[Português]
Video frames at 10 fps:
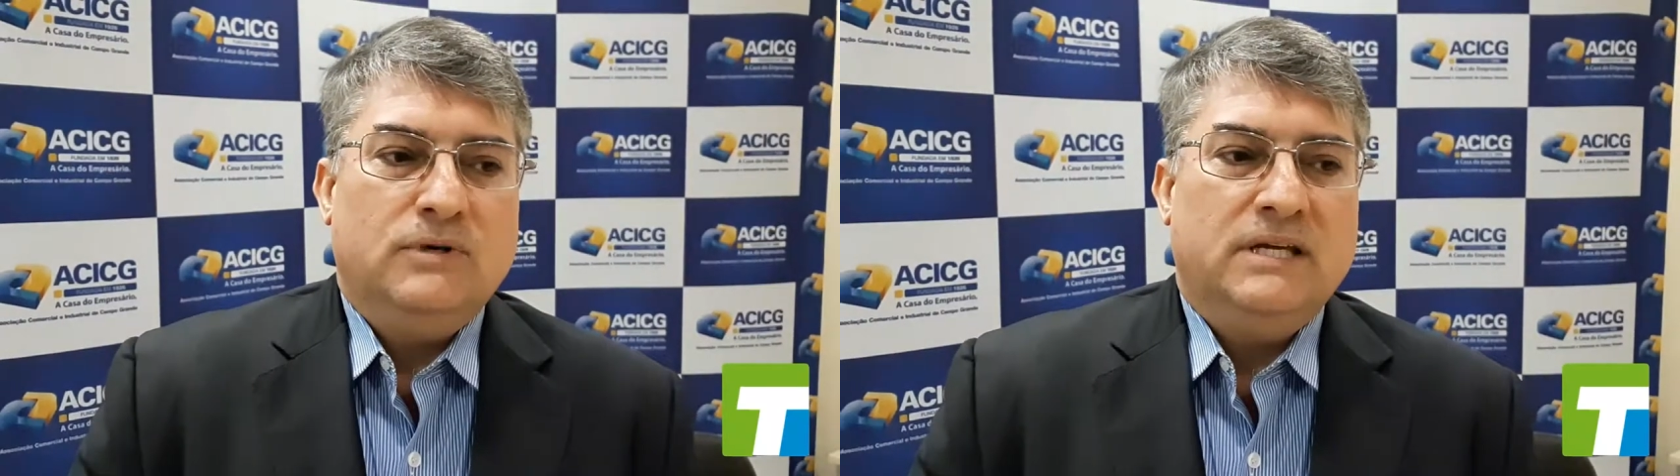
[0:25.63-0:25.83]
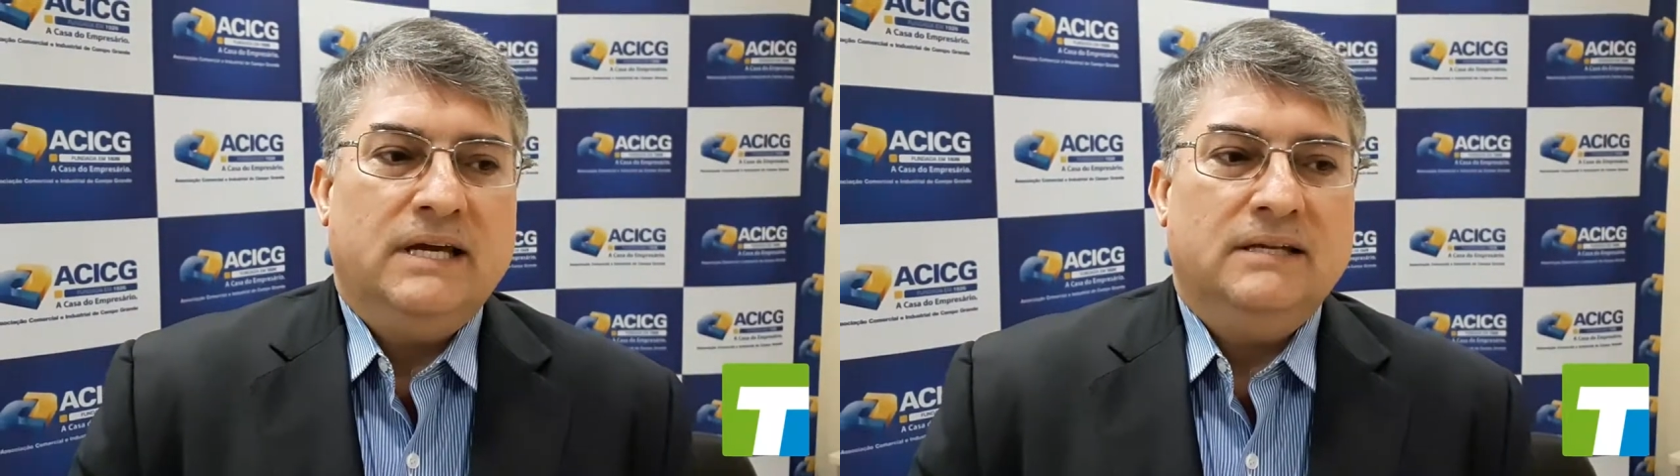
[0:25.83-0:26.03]
o
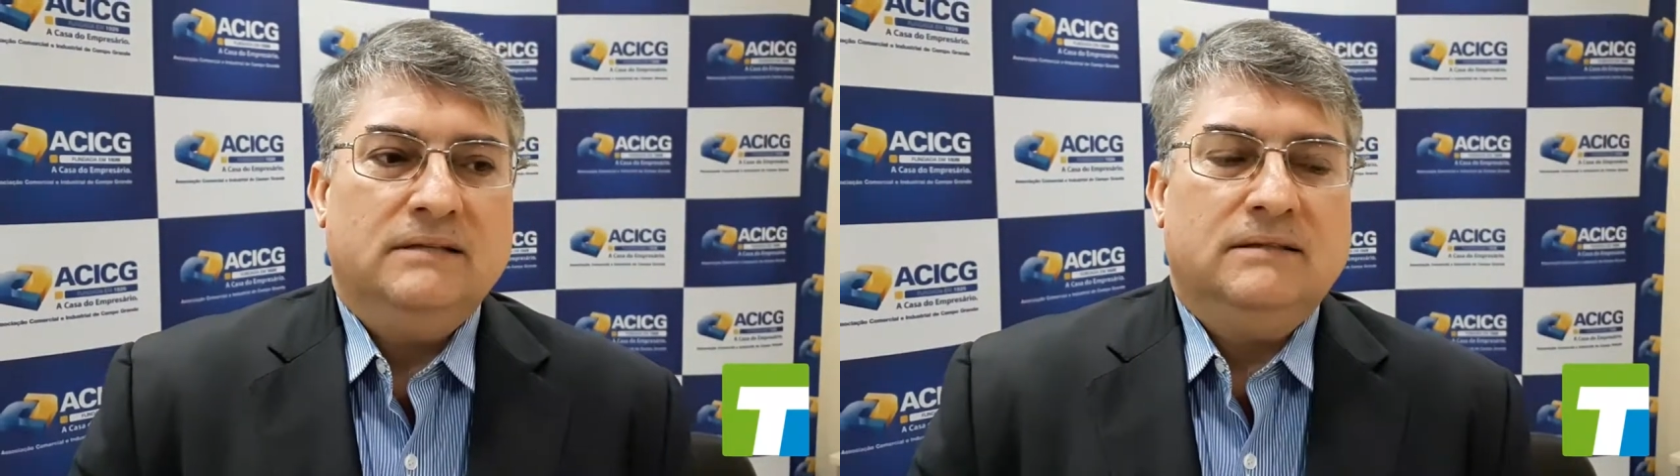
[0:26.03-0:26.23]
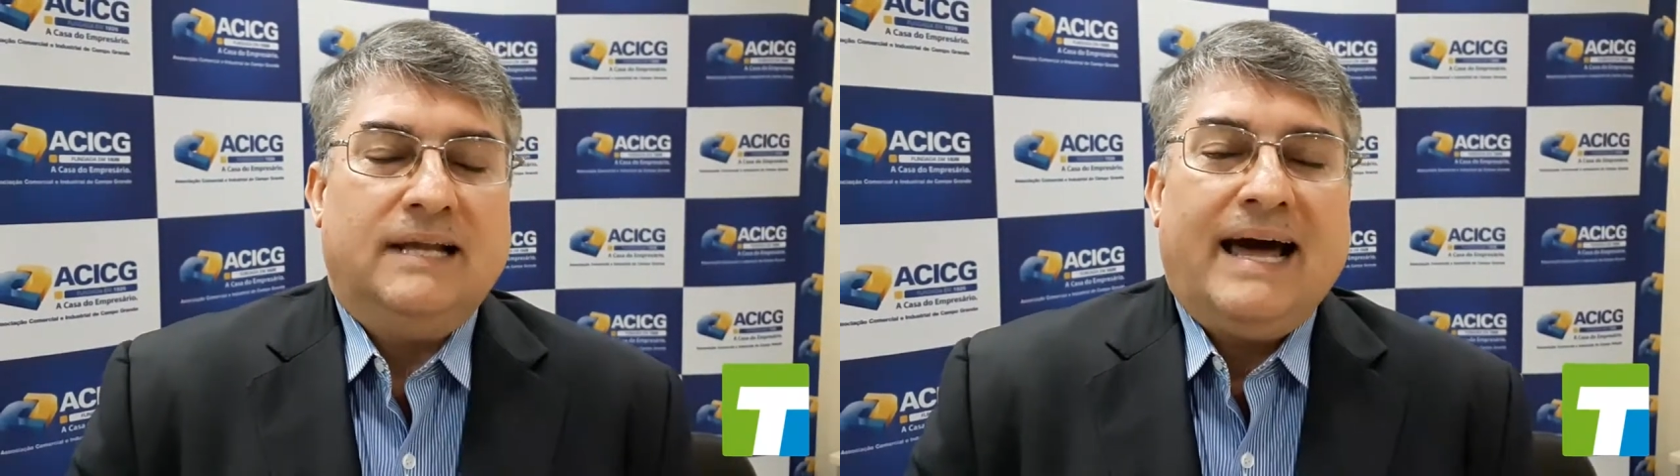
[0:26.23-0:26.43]
que
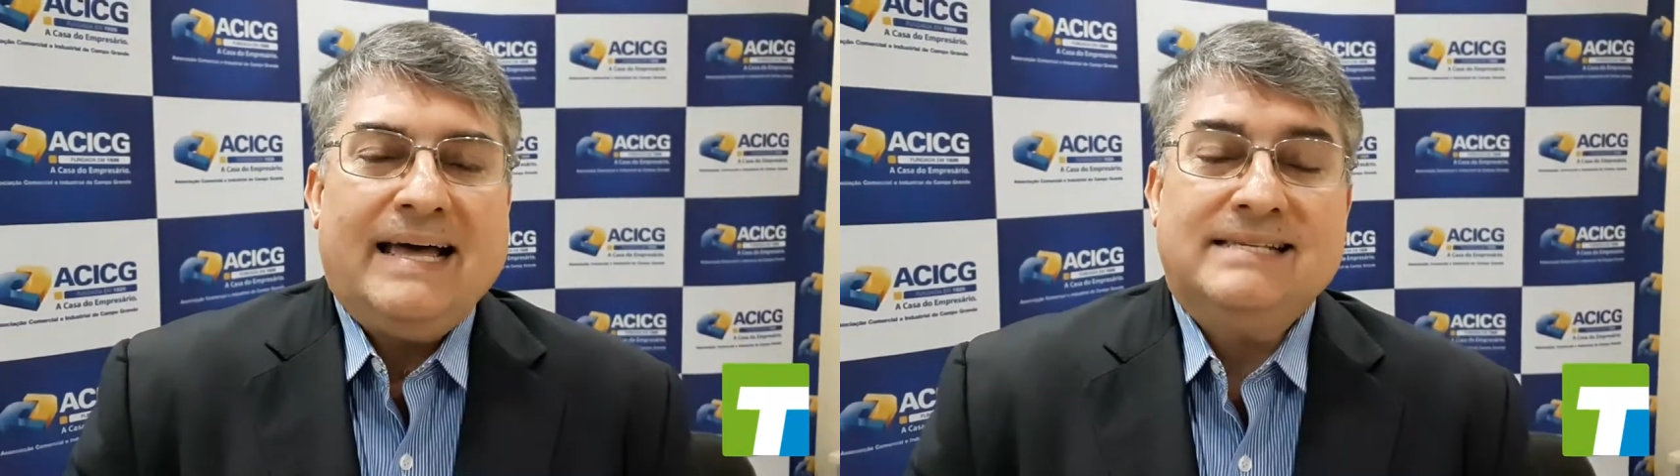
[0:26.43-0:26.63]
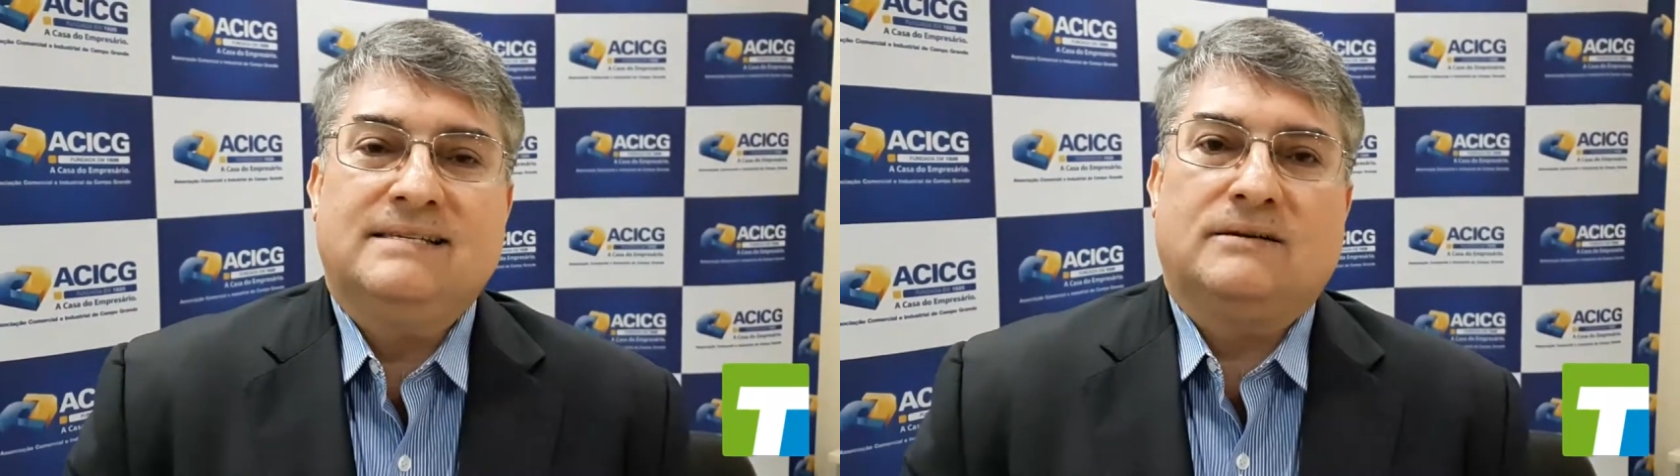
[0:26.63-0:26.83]
ele
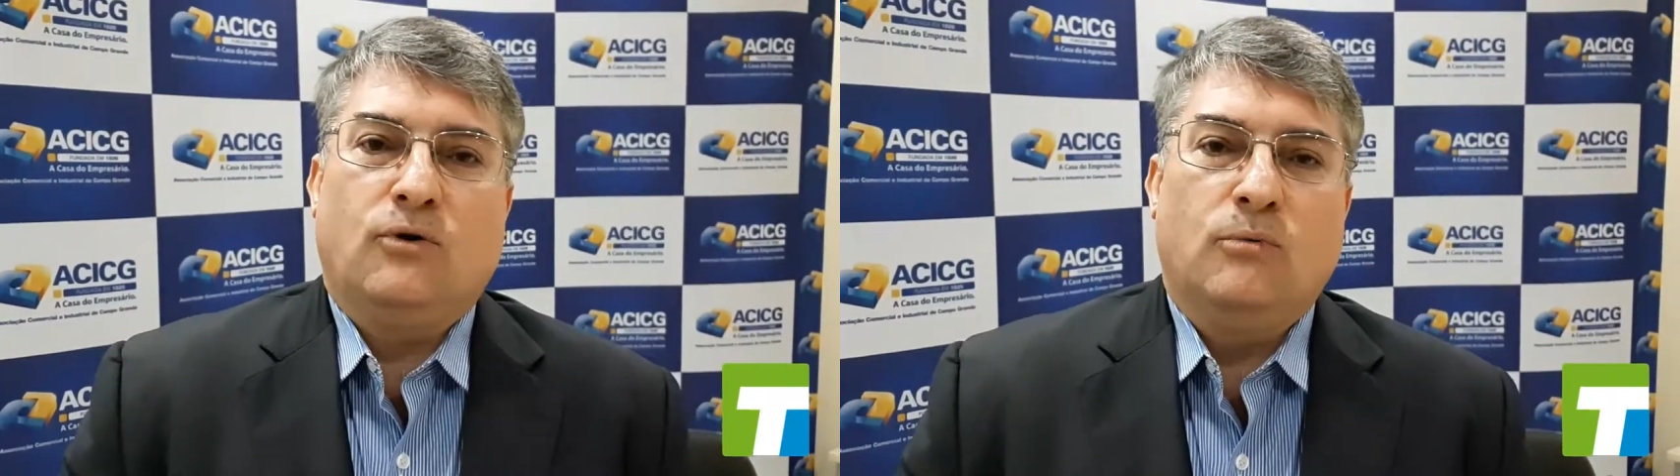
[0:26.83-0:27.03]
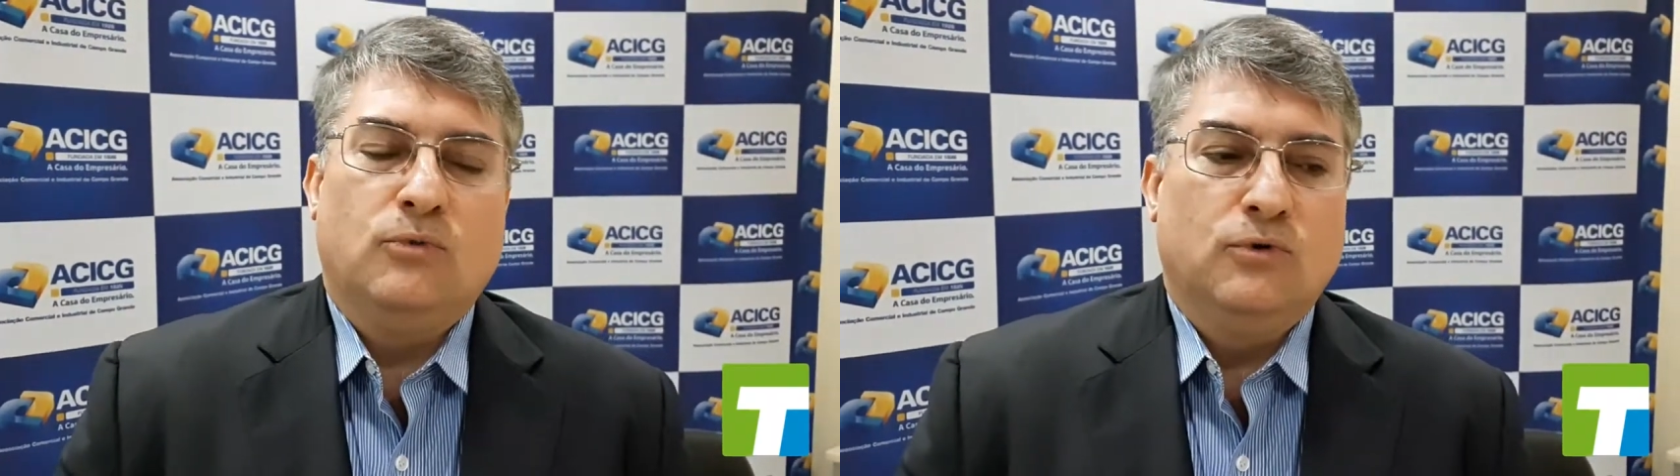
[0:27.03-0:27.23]
traz
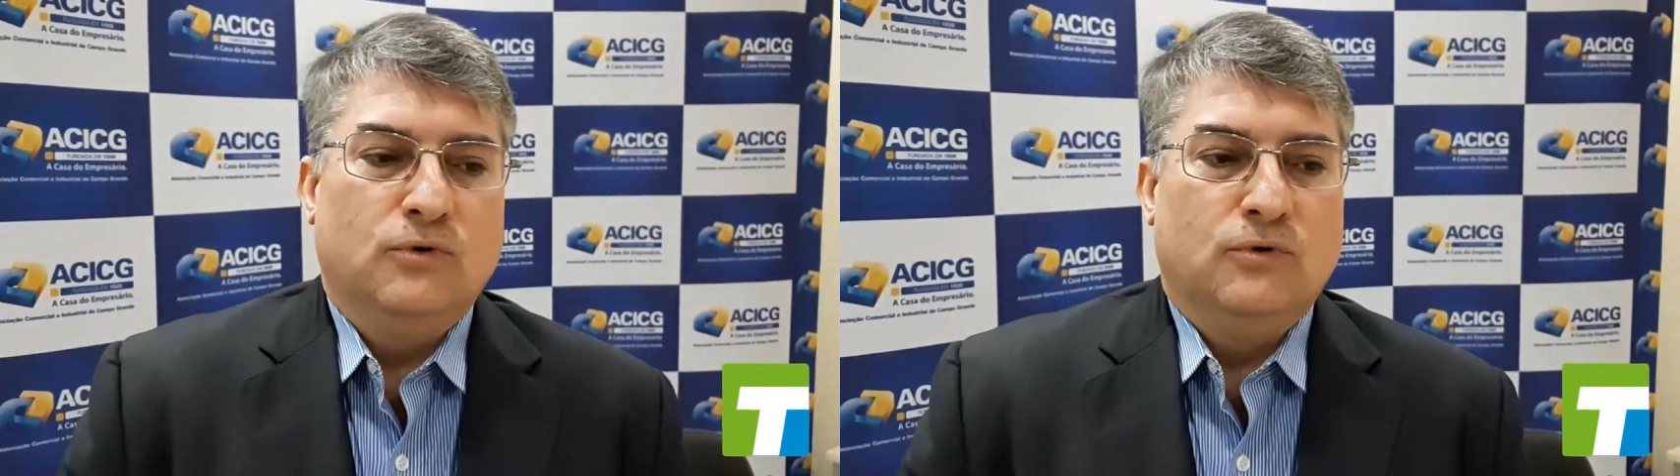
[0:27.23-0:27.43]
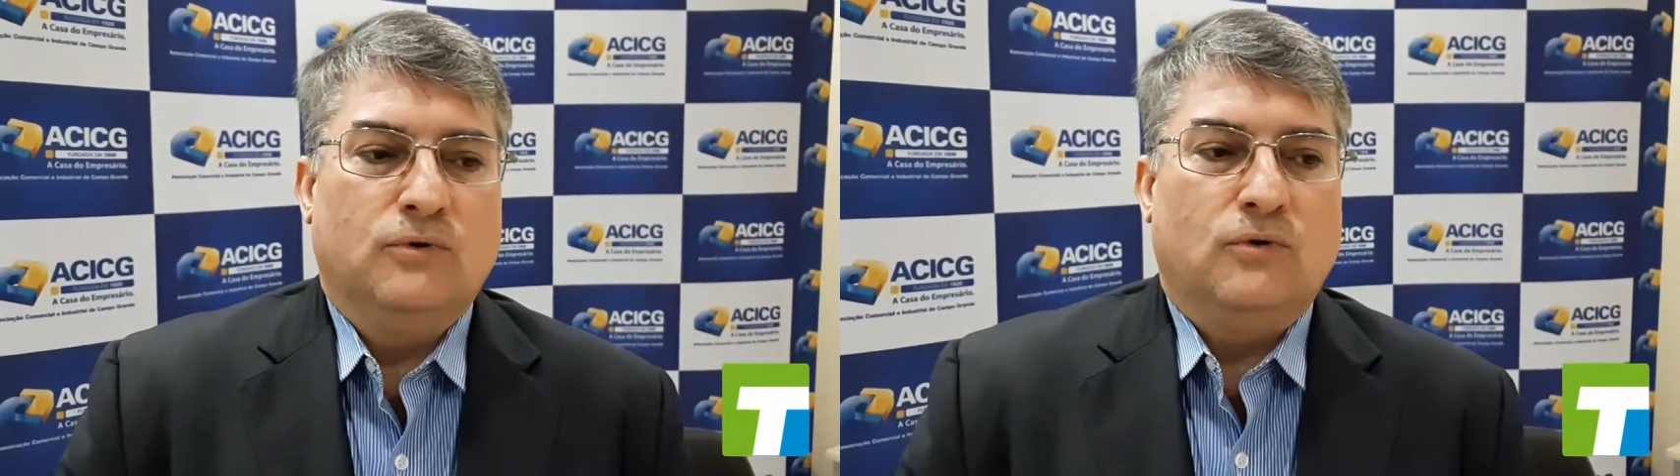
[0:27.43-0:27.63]

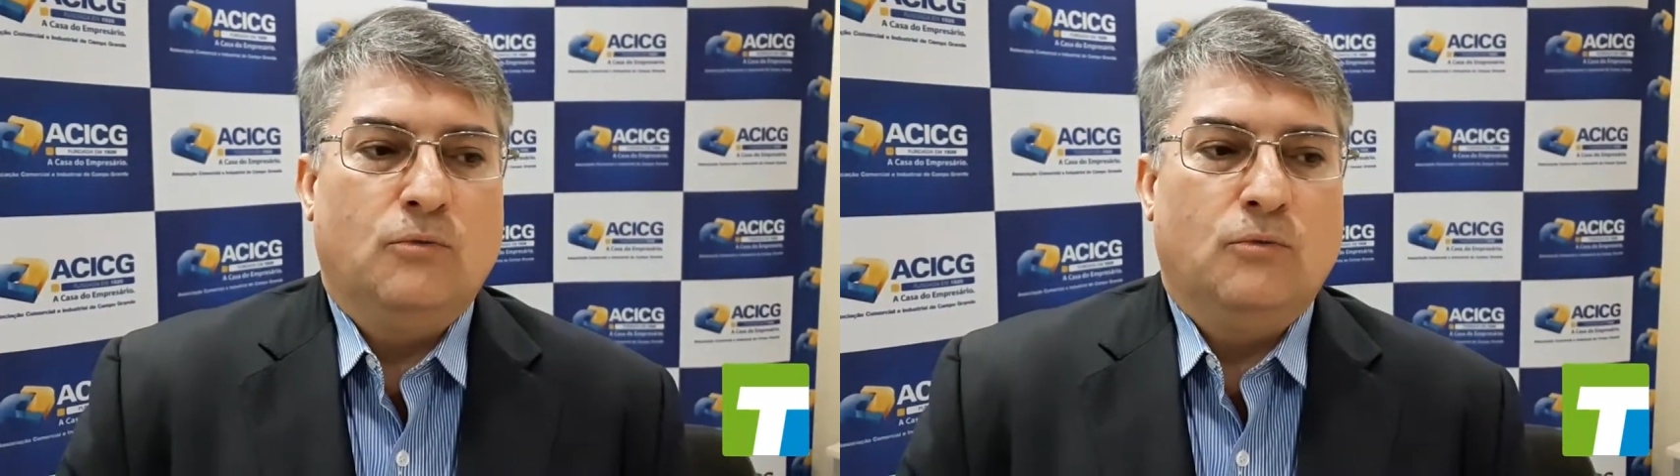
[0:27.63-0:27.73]
como,